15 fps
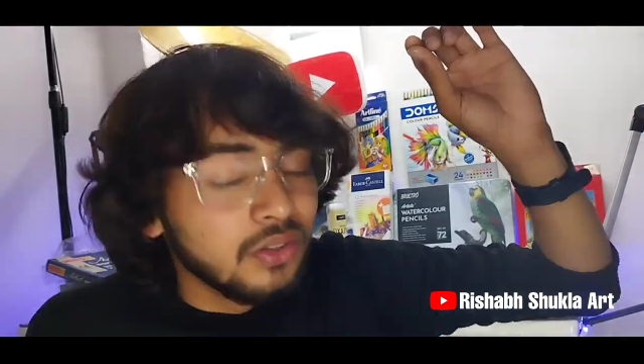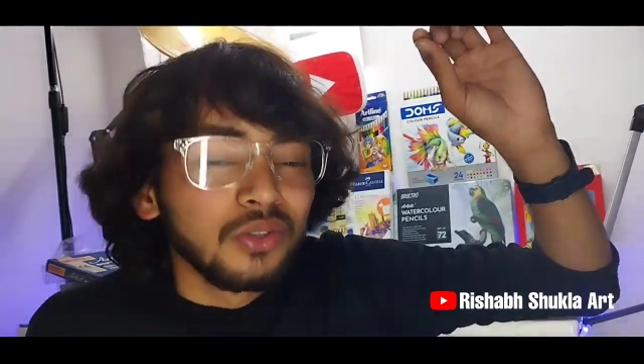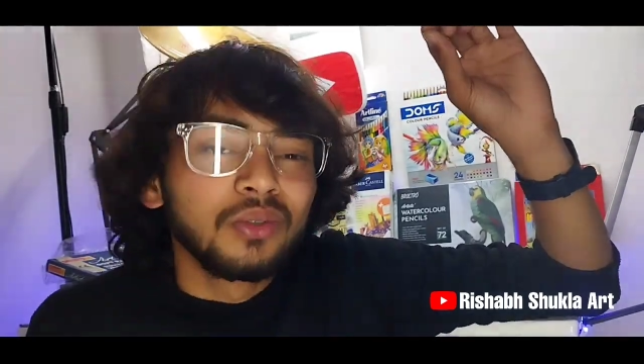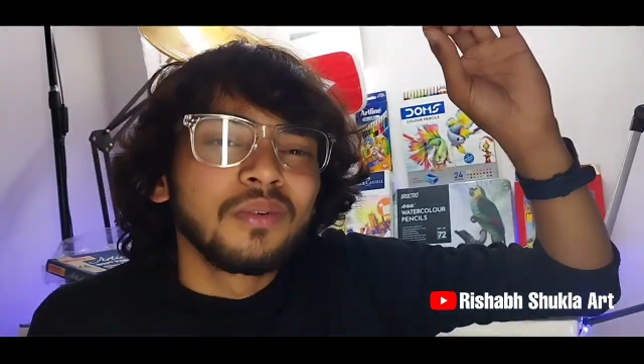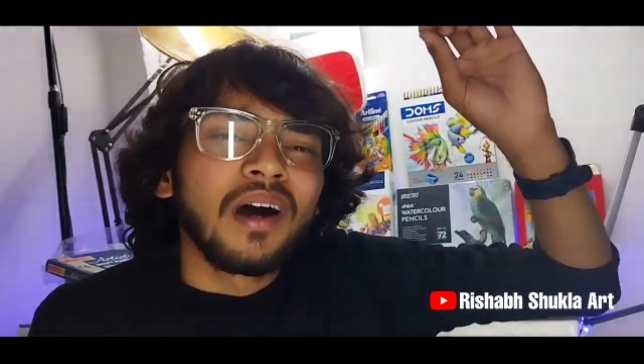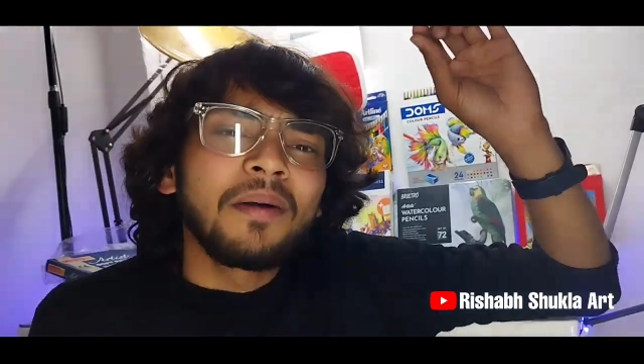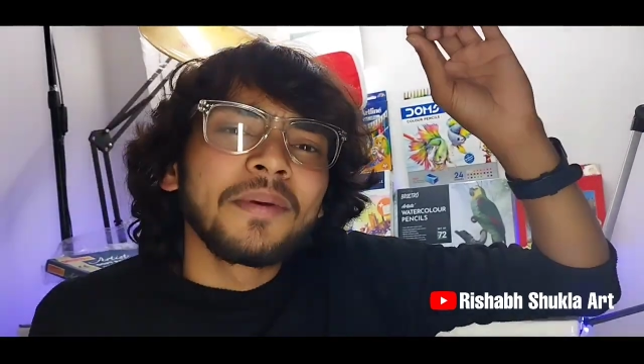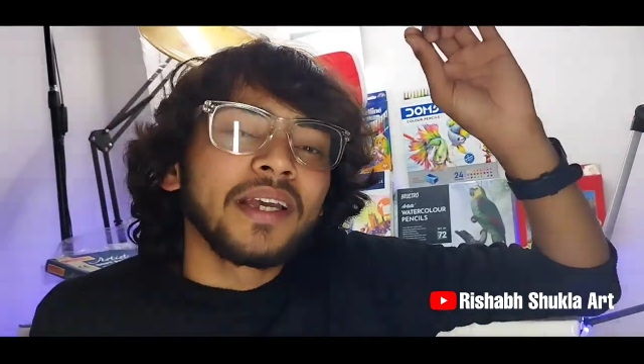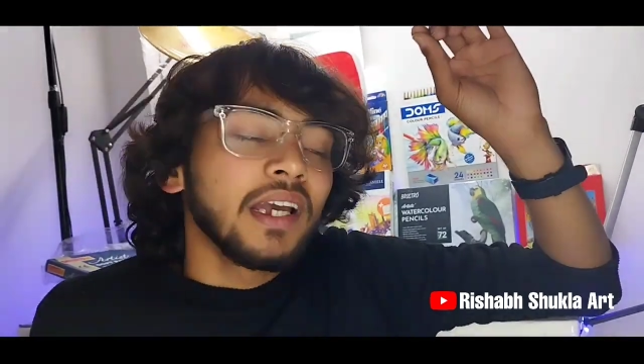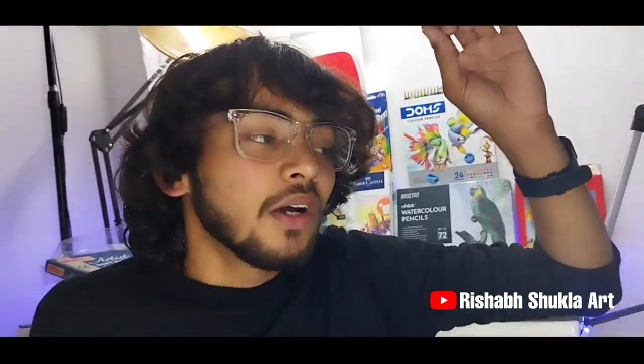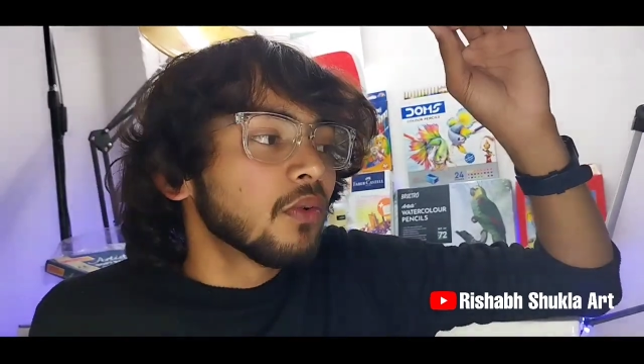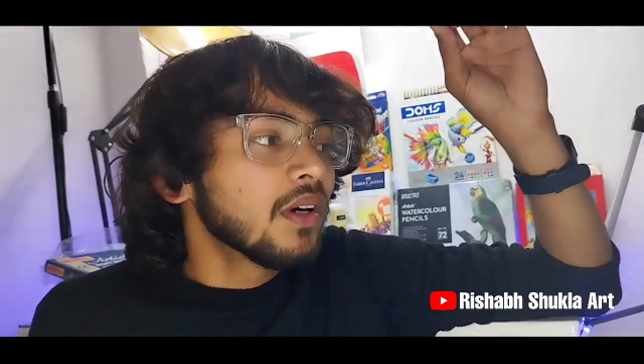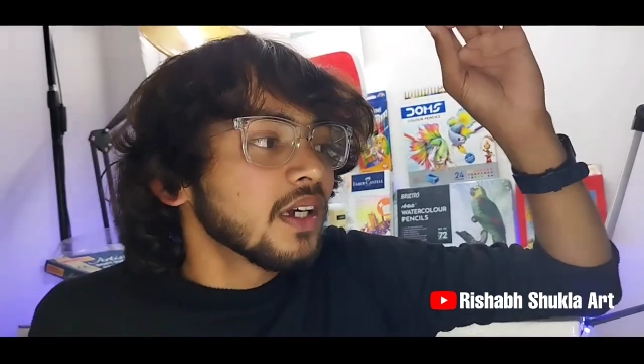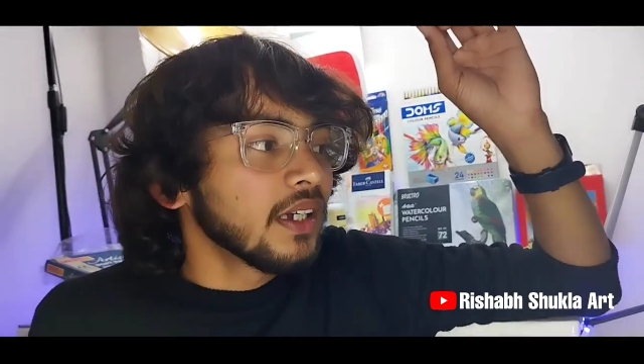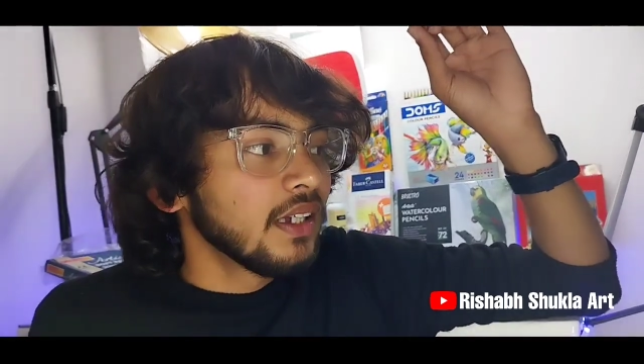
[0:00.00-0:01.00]
सो वहाँ पर
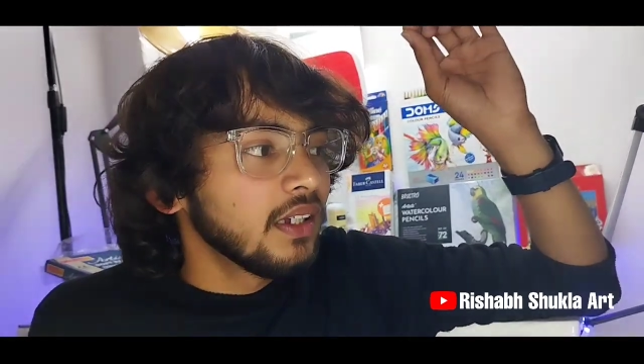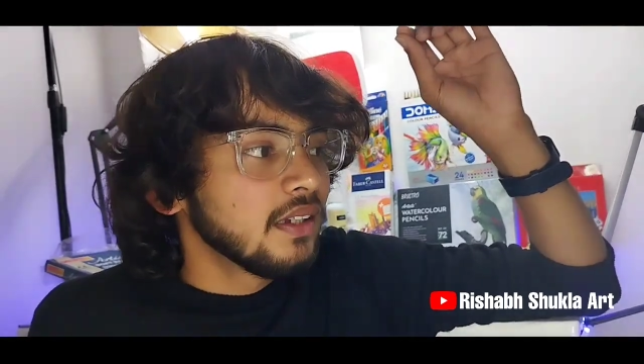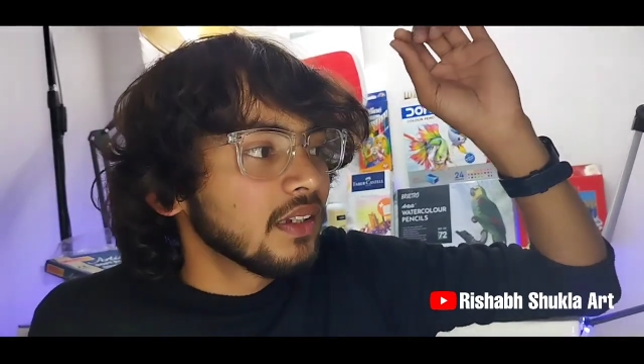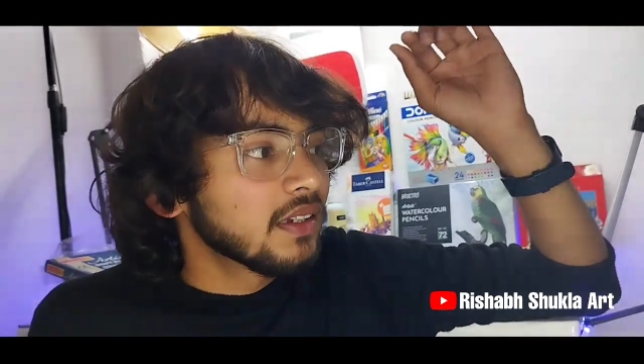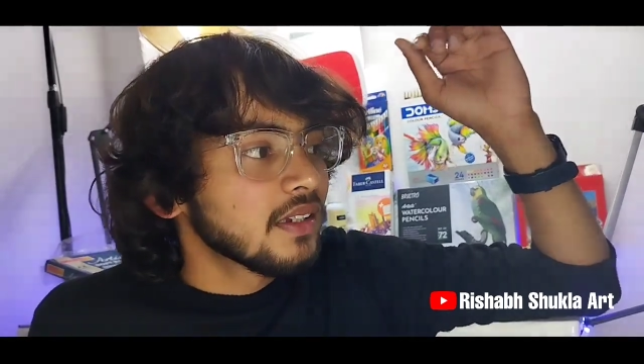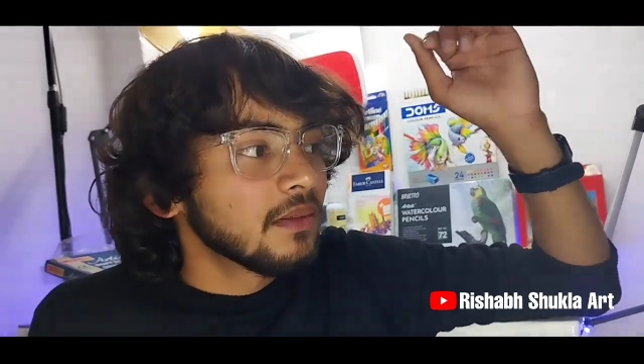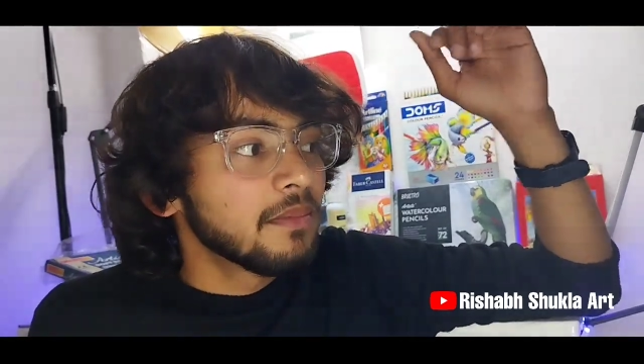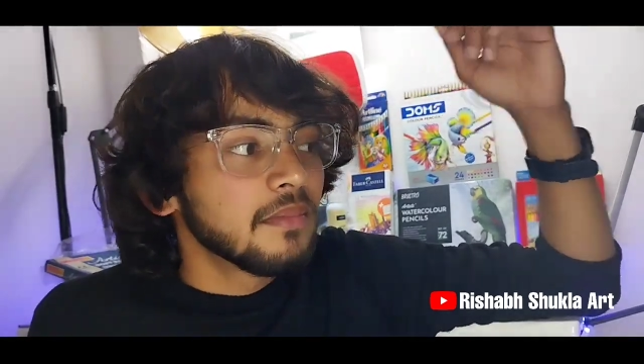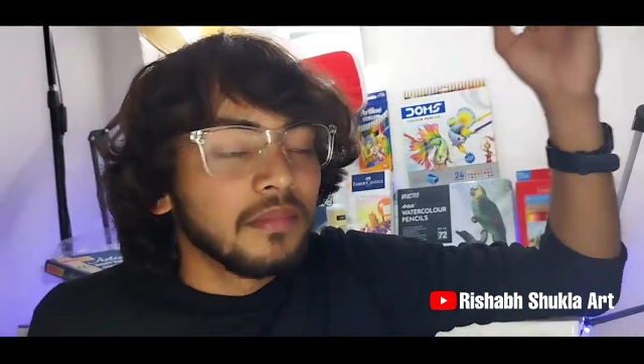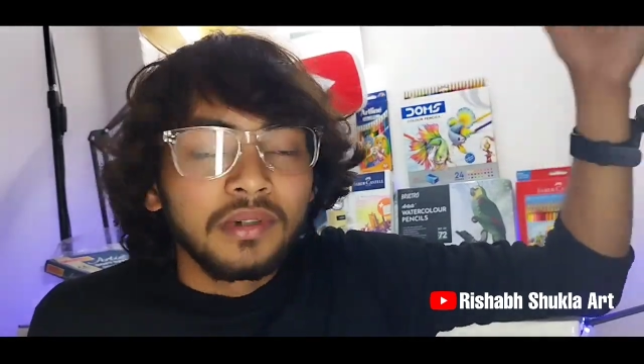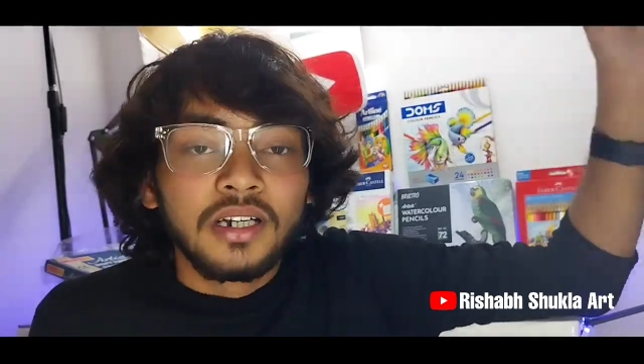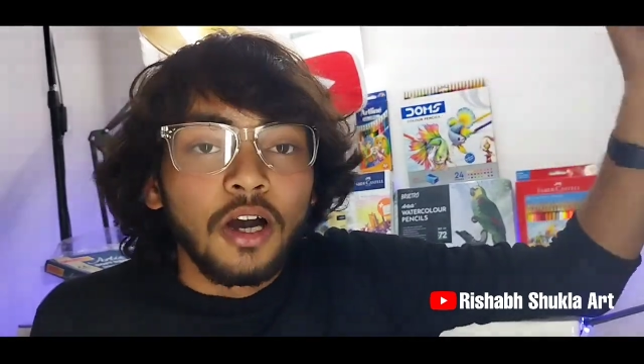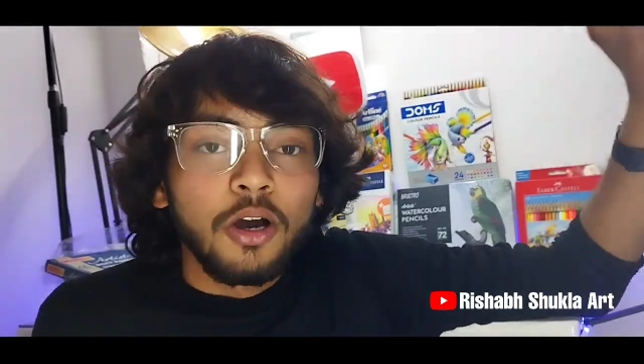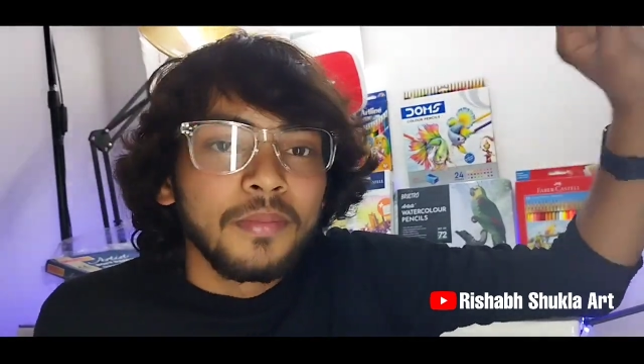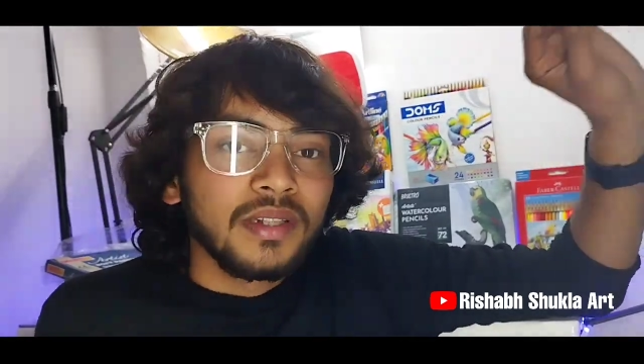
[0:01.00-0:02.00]
क्या हुआ कि जैसे
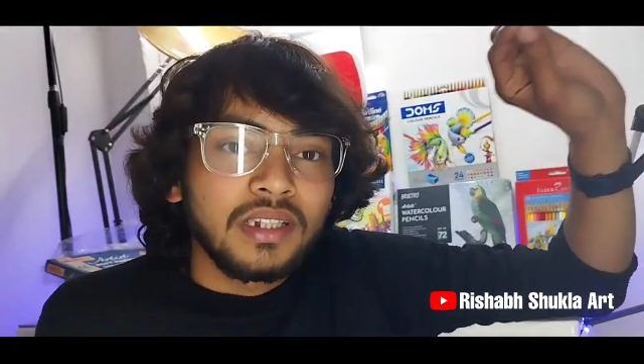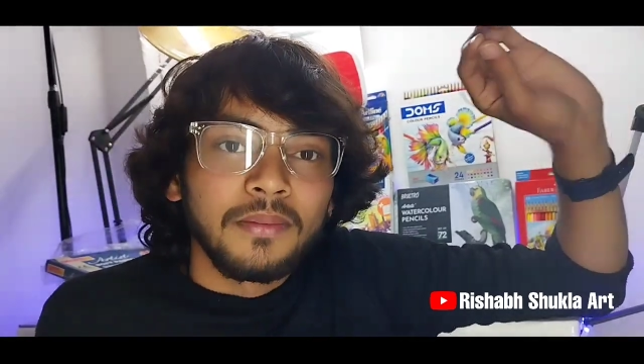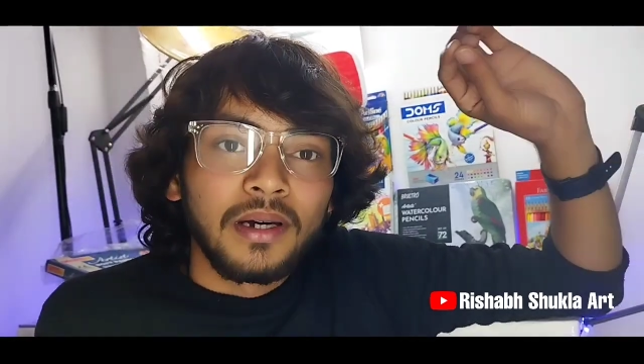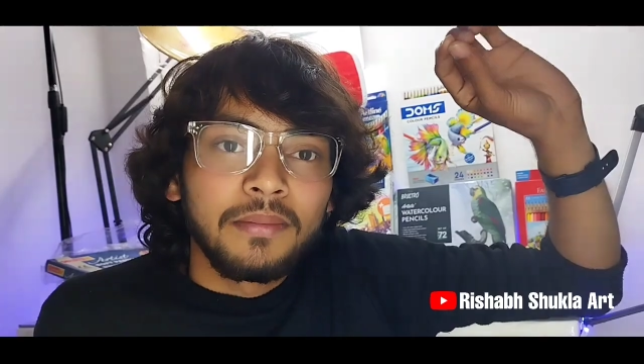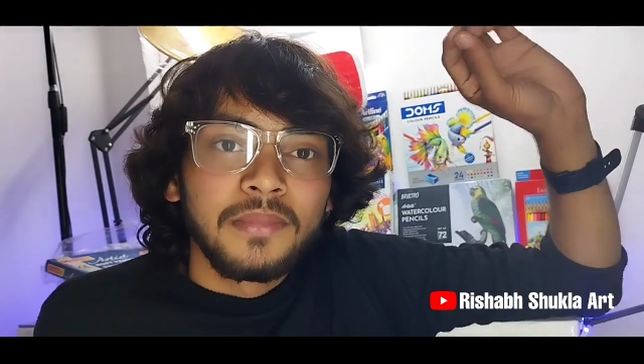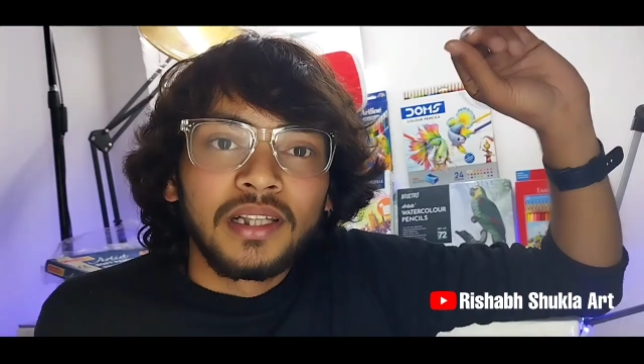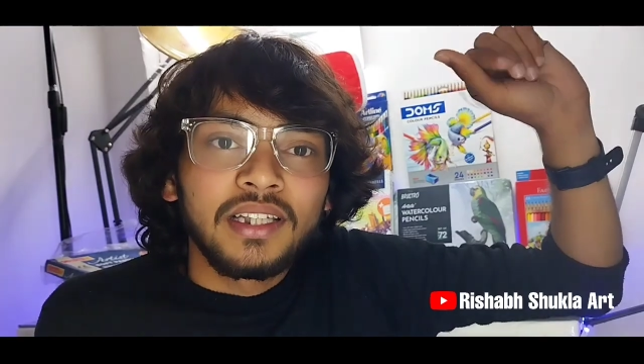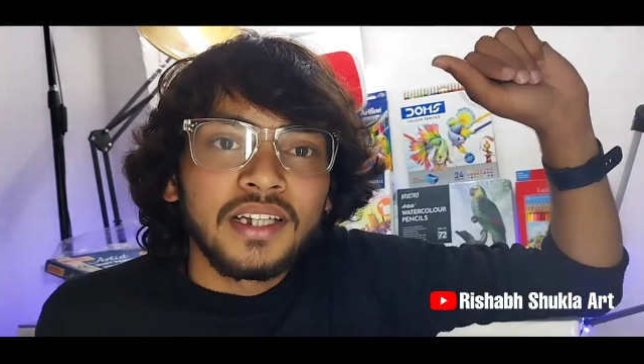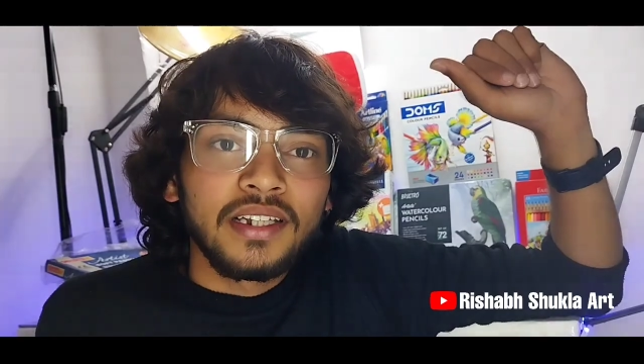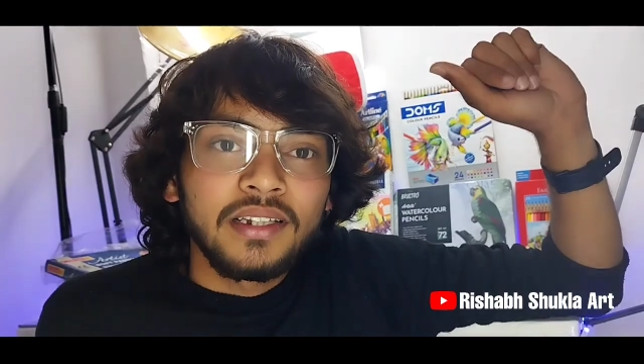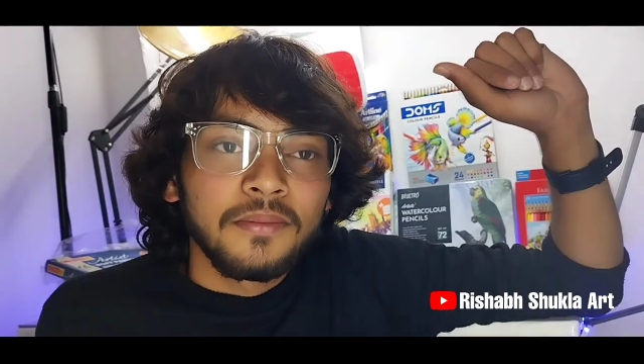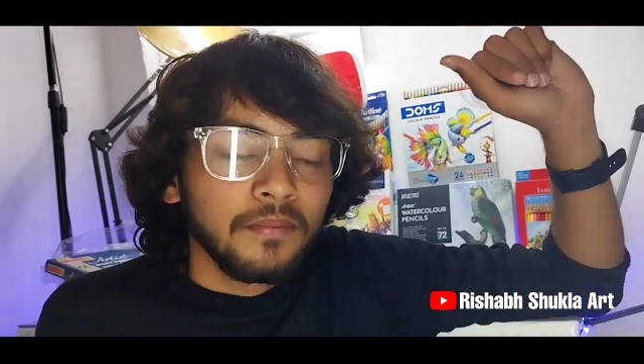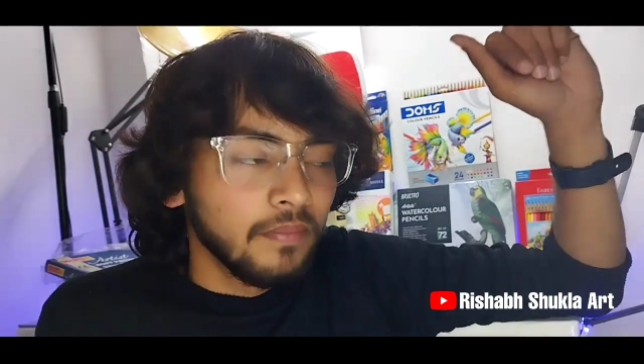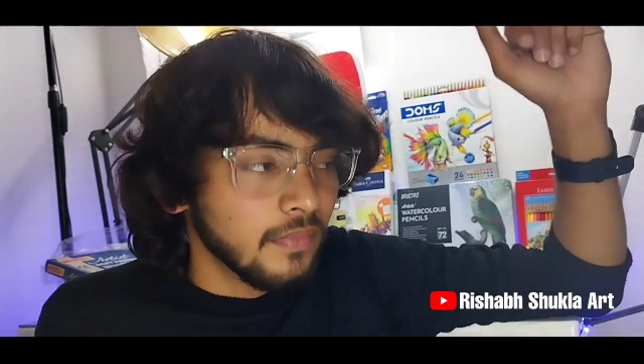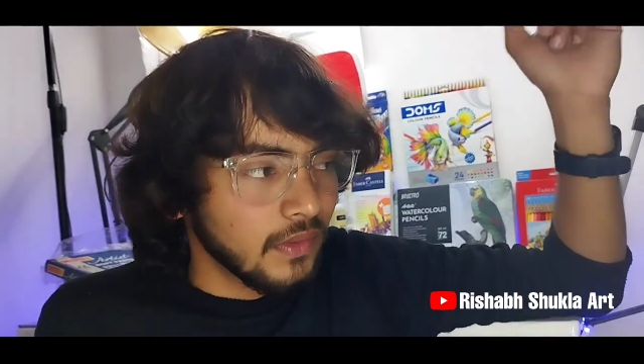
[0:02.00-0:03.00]
गाँव में सामान मिलता
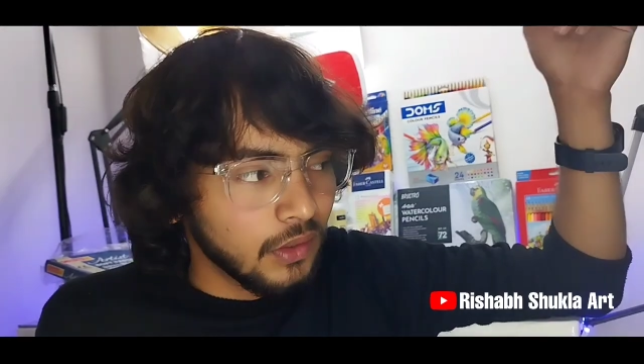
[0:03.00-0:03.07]
नहीं